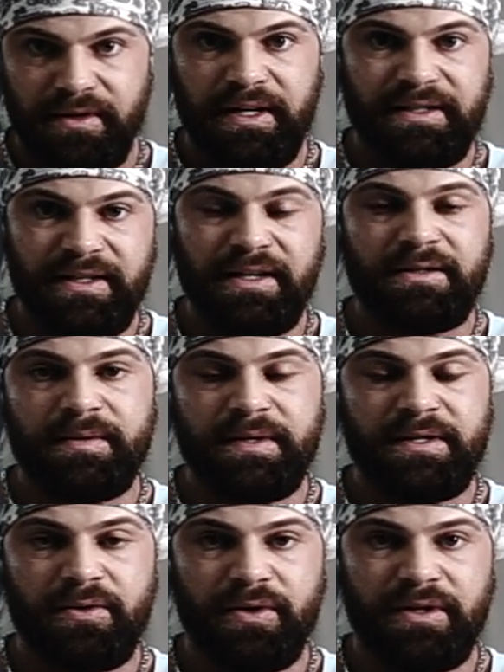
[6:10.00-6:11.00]
Der Trizeps
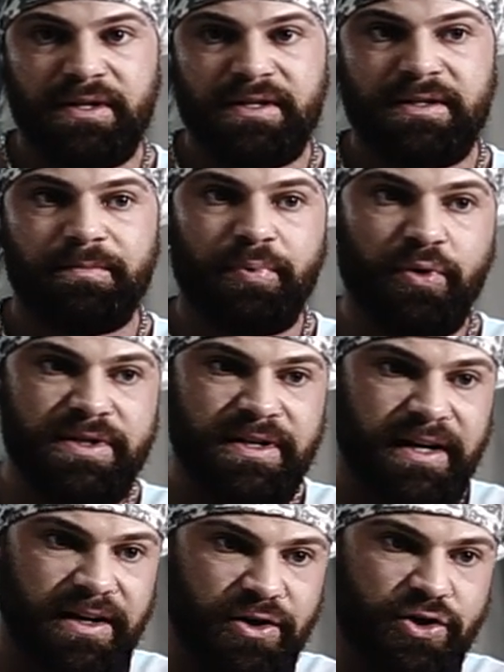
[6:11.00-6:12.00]
ist durch das
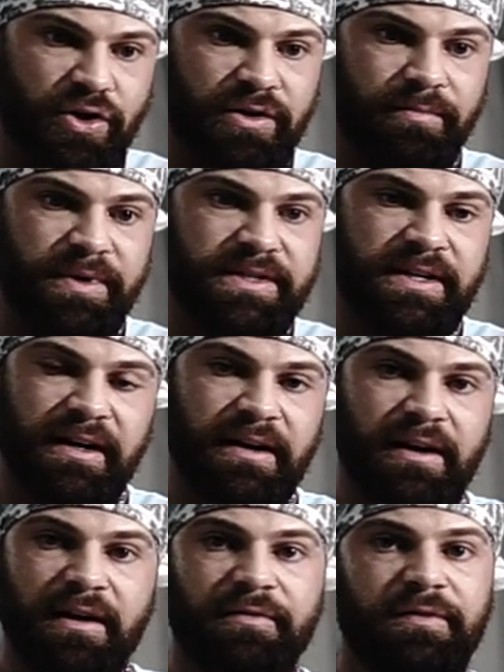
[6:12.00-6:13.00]
Brusttraining schon ein bisschen
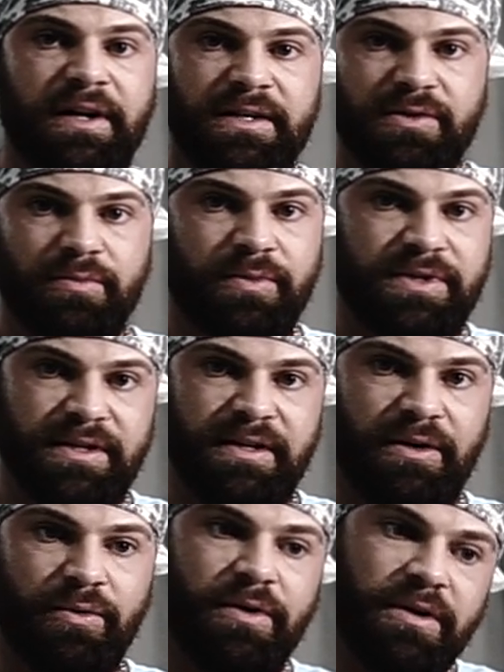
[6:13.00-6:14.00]
angegriffen, also muss ich
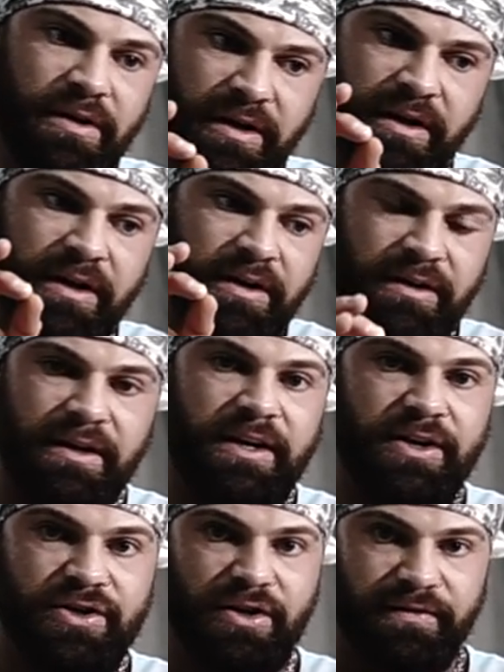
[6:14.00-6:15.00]
da nur die
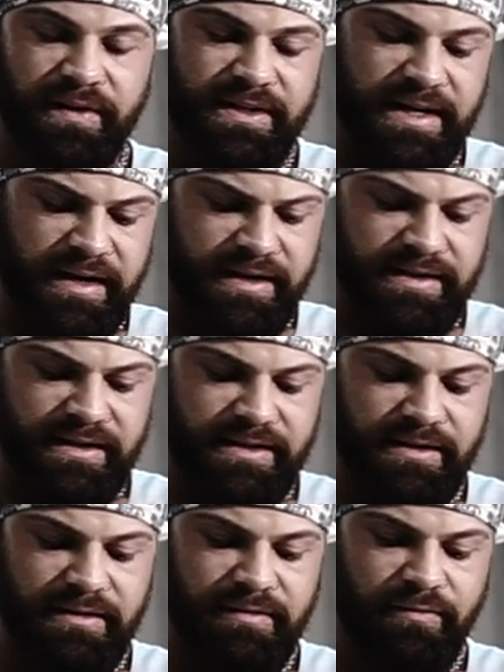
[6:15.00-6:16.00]
Kirsche auf die Sahne
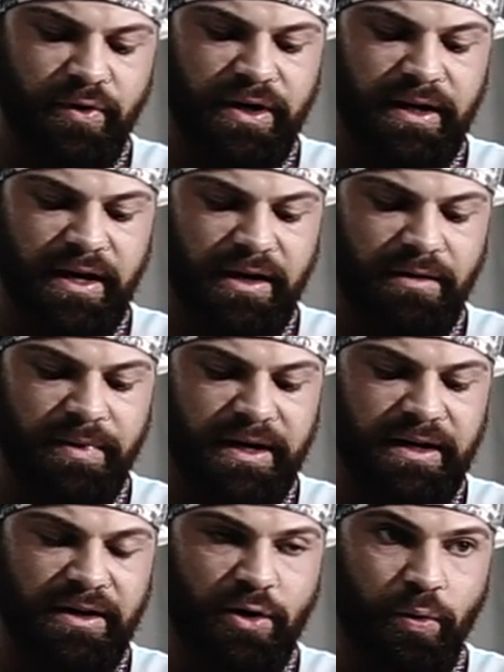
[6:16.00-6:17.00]
setzen, wohingegen bei
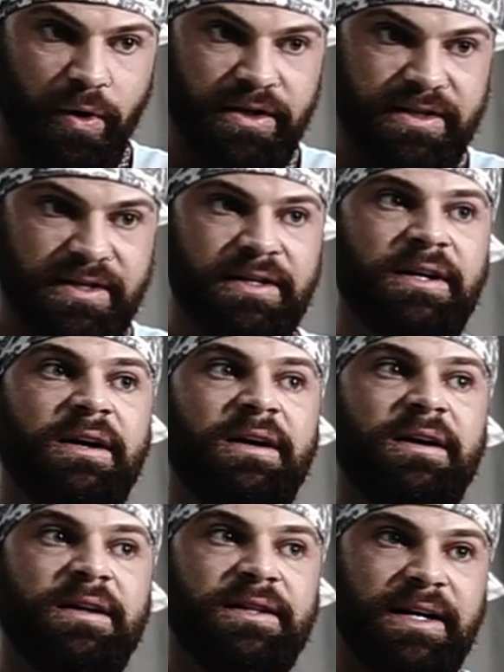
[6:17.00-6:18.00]
den Quads
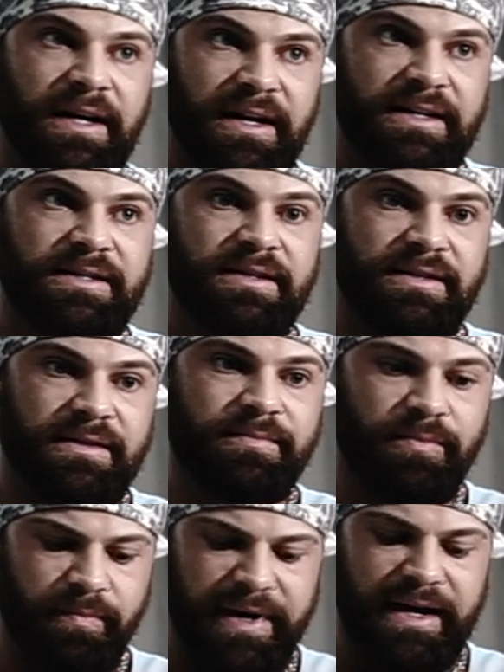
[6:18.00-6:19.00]
da lasse ich es
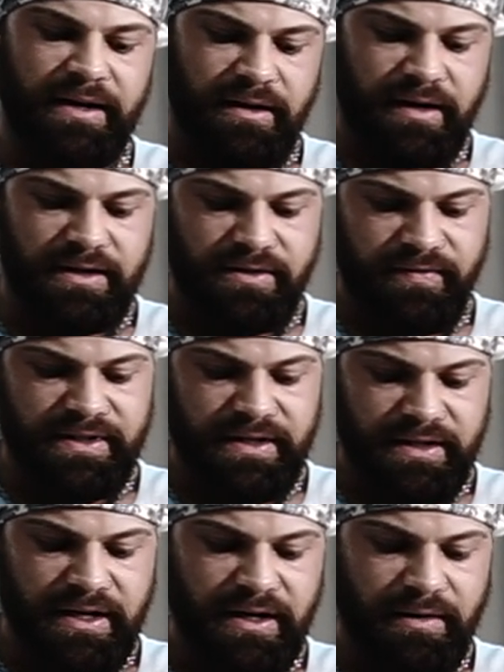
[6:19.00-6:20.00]
brennen. Also wir
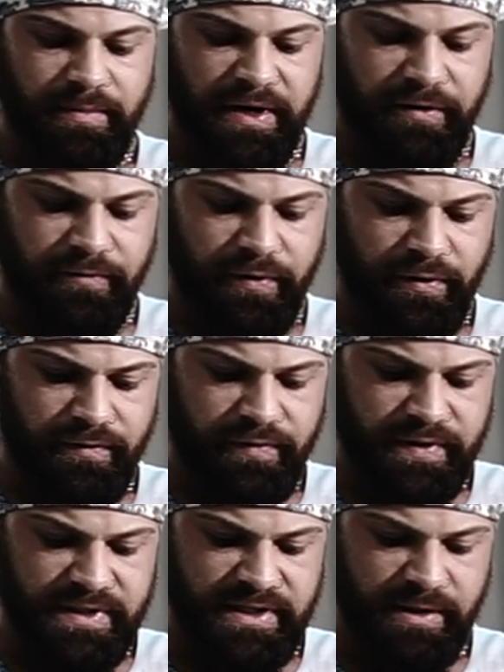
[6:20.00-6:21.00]
sind hier bei
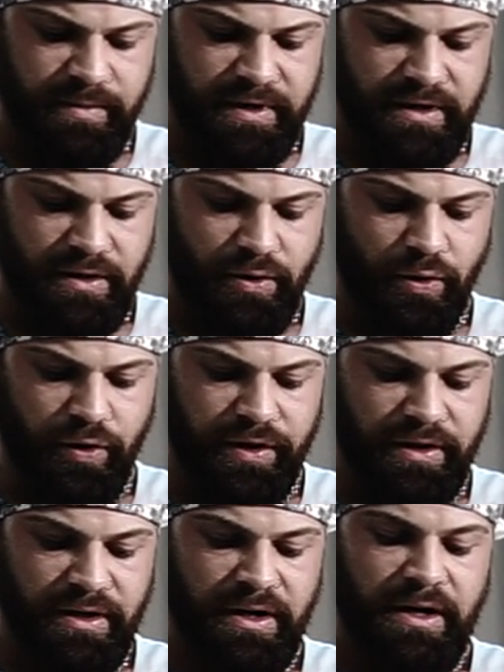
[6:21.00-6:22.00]
5, 7,
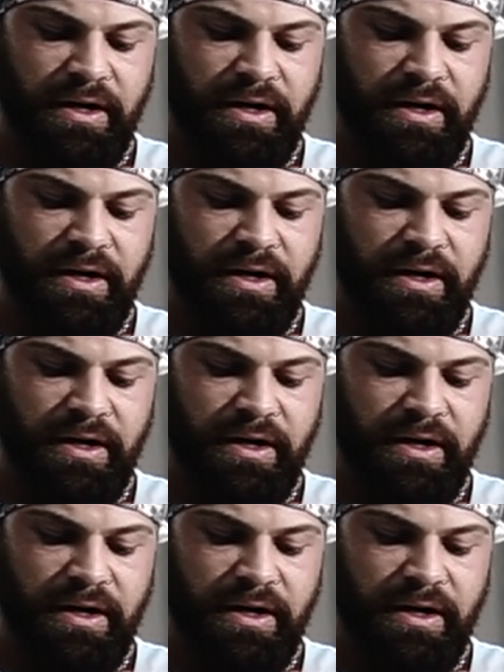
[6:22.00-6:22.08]
9